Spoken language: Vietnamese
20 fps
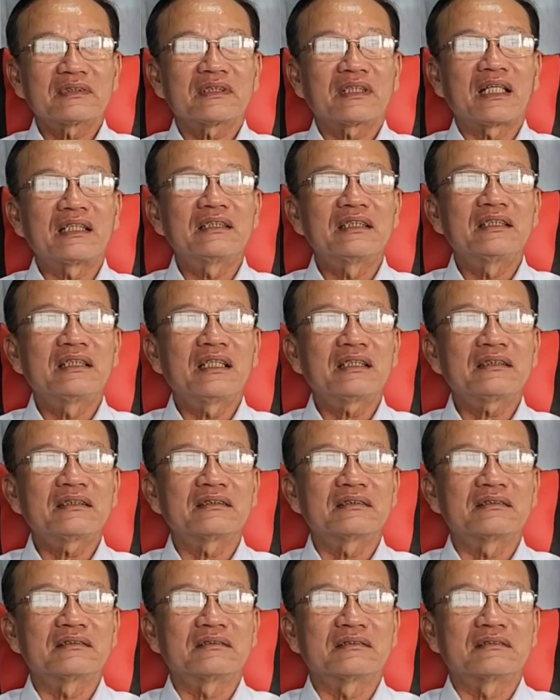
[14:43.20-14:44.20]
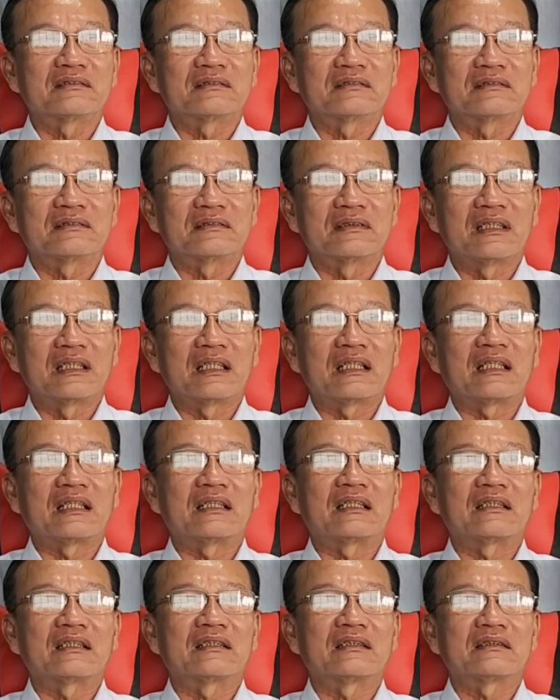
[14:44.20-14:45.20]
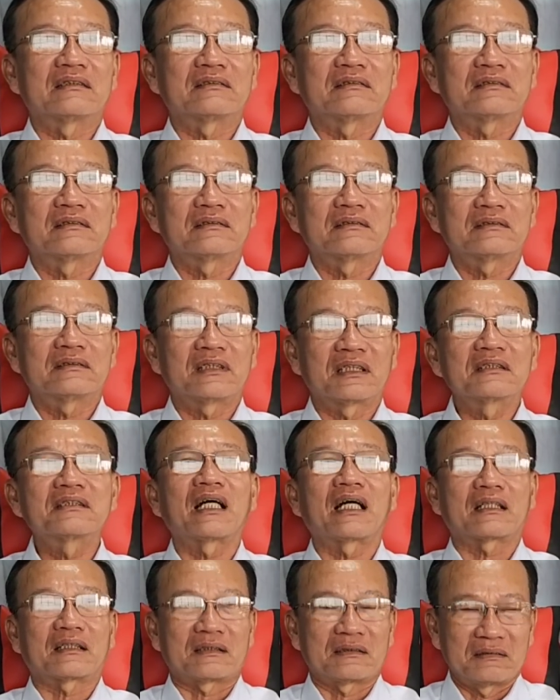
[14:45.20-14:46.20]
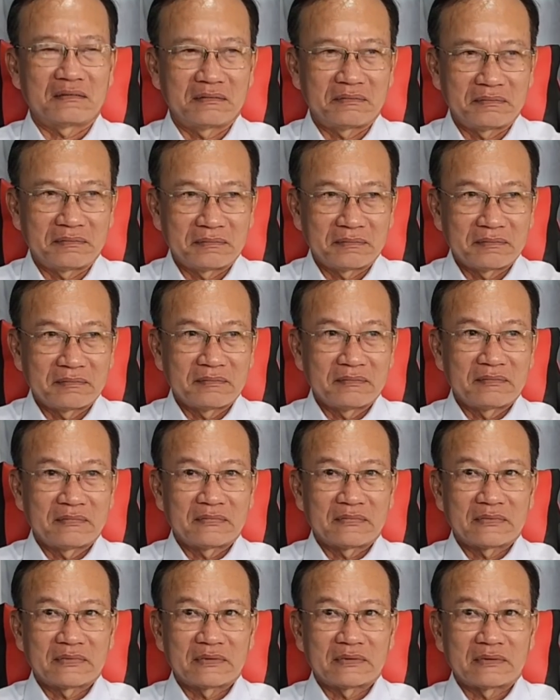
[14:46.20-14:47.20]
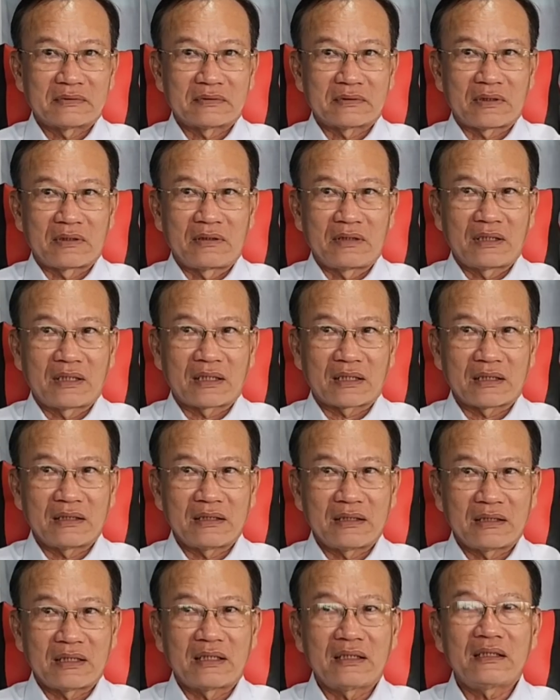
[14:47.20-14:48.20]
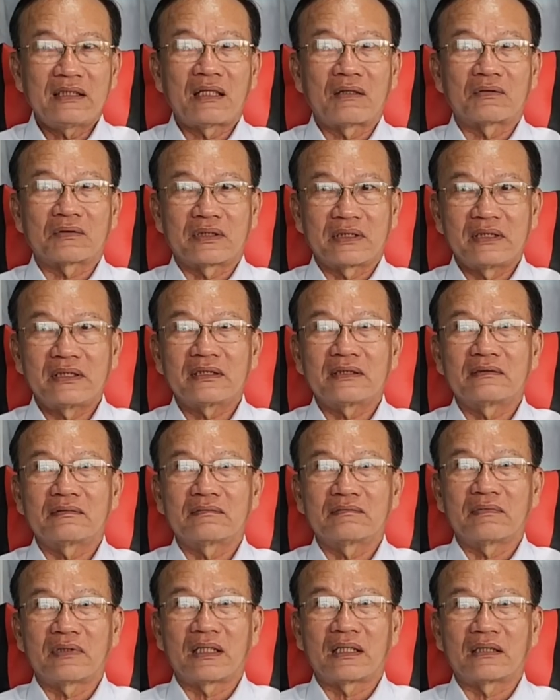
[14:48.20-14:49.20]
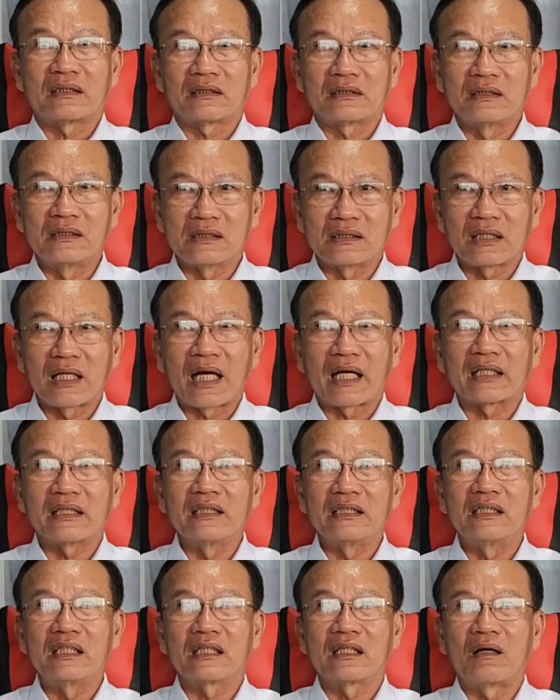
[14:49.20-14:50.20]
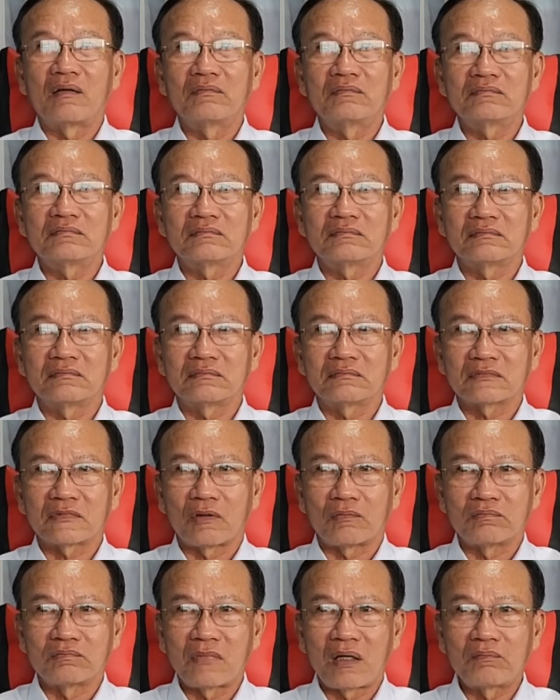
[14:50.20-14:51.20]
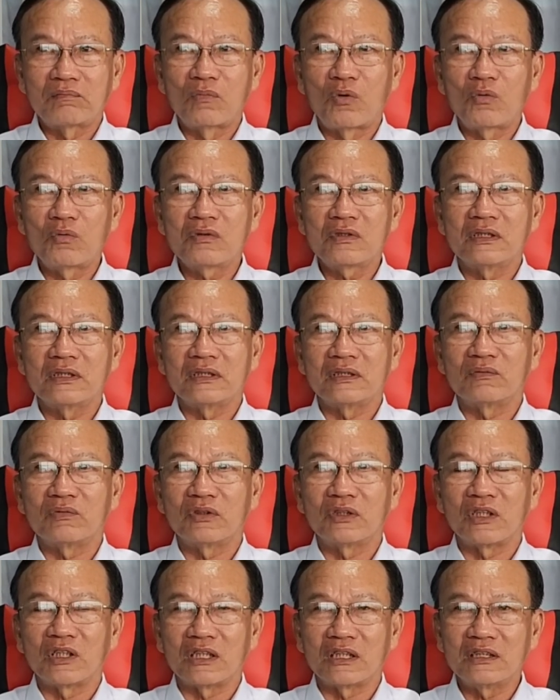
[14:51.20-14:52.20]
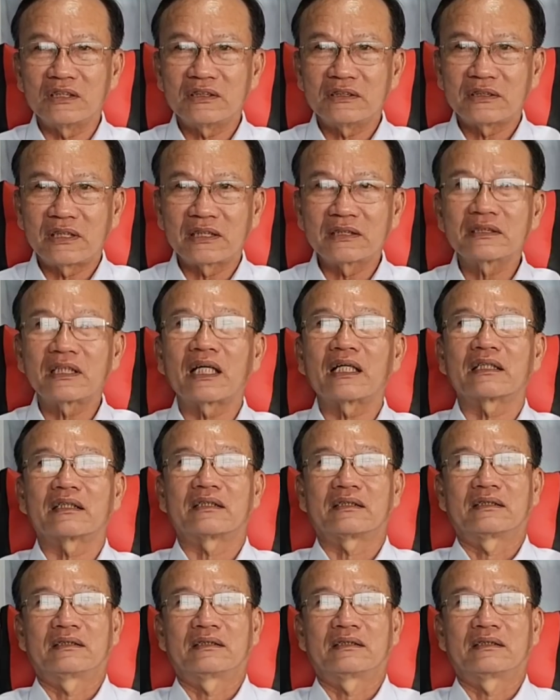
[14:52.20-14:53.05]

cái thứ nhất là chân thành đó là cái cái đầu tiên và ngược lại người đàn ông cũng mong muốn người phụ nữ chân thành